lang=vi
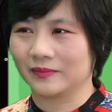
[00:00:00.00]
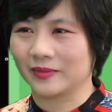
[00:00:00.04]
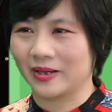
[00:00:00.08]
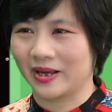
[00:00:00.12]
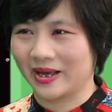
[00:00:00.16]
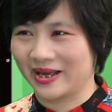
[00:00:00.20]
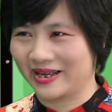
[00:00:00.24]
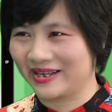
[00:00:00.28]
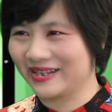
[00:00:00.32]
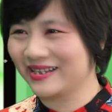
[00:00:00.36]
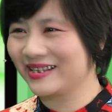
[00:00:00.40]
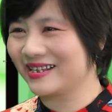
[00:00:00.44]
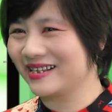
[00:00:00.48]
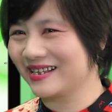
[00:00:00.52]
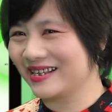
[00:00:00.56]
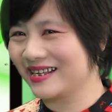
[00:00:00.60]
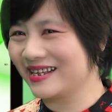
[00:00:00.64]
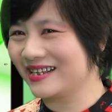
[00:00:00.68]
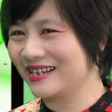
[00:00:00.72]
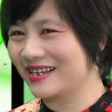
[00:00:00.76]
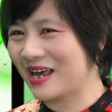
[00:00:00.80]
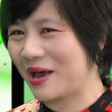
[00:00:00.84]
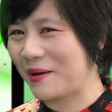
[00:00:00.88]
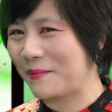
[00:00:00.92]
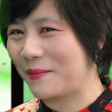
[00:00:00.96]
Dạ,
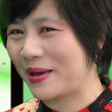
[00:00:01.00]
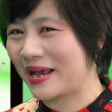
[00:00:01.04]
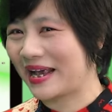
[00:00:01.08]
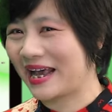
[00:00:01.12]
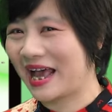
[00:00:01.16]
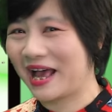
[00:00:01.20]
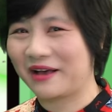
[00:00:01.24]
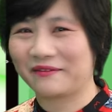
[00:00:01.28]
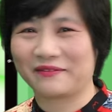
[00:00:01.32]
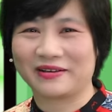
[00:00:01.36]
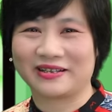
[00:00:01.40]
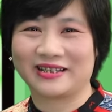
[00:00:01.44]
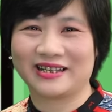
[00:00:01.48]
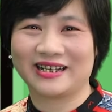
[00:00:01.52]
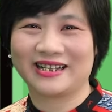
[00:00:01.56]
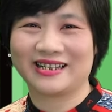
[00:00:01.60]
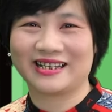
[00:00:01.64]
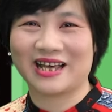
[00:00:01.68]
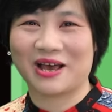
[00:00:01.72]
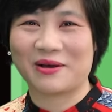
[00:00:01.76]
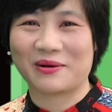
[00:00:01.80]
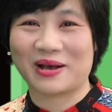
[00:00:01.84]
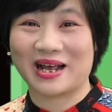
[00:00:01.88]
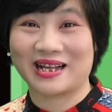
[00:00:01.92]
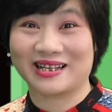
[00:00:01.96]
xin chào Mạnh Khang và xin
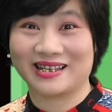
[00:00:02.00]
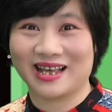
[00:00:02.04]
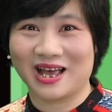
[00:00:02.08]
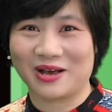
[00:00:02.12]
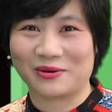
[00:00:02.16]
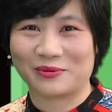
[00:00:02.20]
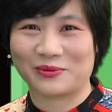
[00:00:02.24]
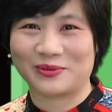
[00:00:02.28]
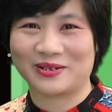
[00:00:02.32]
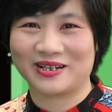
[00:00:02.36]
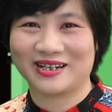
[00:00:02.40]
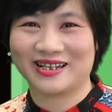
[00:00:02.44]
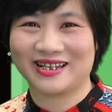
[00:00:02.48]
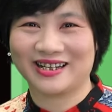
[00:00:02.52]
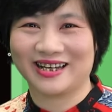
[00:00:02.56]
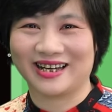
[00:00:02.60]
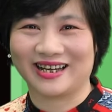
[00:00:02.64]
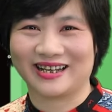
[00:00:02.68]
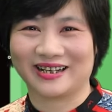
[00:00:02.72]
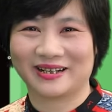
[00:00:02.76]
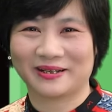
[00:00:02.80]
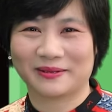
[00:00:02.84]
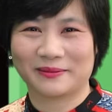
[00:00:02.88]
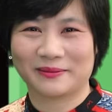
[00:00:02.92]
chào khán giả của chương trình.